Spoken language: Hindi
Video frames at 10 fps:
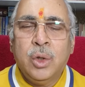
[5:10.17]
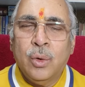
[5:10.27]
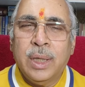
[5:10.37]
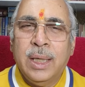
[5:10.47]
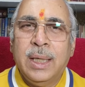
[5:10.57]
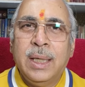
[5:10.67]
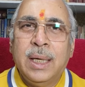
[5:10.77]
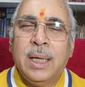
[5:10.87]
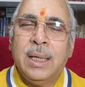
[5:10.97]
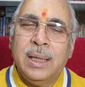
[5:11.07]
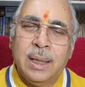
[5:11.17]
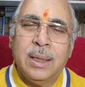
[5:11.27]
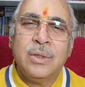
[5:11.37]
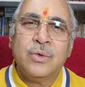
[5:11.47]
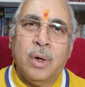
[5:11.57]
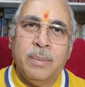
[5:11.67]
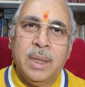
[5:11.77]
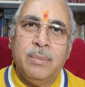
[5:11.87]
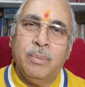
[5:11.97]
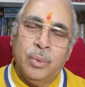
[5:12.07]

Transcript: क्योंकि इनका लगन स्वामी